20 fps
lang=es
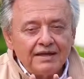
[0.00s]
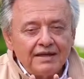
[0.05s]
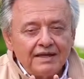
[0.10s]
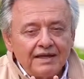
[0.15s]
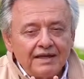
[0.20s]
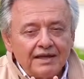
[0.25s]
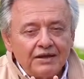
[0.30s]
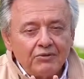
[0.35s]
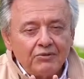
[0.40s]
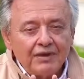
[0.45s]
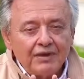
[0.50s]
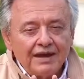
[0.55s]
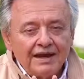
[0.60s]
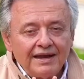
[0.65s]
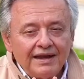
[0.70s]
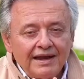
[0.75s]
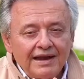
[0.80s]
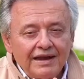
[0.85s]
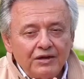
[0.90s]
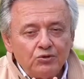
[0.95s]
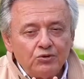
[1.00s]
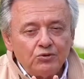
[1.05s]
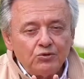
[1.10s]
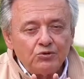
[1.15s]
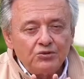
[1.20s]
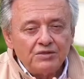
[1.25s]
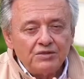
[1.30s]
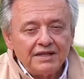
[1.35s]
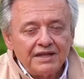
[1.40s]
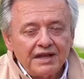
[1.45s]
que revela la
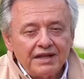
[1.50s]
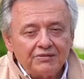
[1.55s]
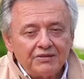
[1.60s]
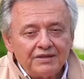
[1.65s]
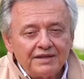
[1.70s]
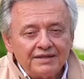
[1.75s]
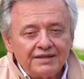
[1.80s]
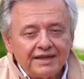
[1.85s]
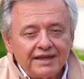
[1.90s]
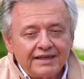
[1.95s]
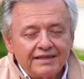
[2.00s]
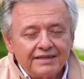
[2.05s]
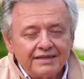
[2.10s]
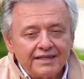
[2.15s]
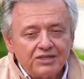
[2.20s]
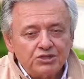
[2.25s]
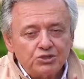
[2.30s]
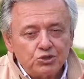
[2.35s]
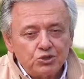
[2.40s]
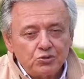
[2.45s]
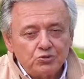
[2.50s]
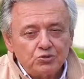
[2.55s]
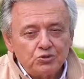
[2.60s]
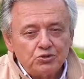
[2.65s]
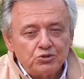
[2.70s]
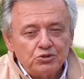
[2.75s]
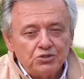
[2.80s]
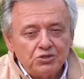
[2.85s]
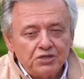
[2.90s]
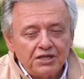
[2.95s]
luz de la verdad que
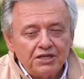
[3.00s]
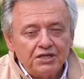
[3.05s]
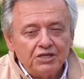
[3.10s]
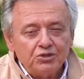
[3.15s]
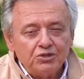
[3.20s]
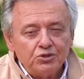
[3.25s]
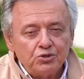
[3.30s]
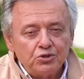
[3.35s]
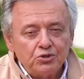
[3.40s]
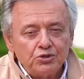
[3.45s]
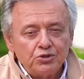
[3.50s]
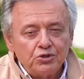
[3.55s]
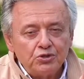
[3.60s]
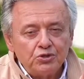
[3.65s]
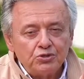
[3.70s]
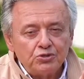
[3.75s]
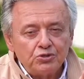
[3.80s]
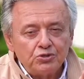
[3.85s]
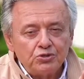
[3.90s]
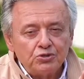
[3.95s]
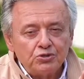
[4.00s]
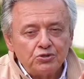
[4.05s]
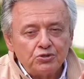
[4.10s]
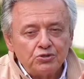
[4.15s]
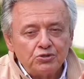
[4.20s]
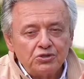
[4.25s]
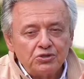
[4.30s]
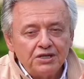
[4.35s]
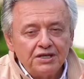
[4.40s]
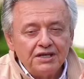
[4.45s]
somos dentro de
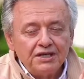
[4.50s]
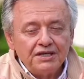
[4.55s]
nosotros,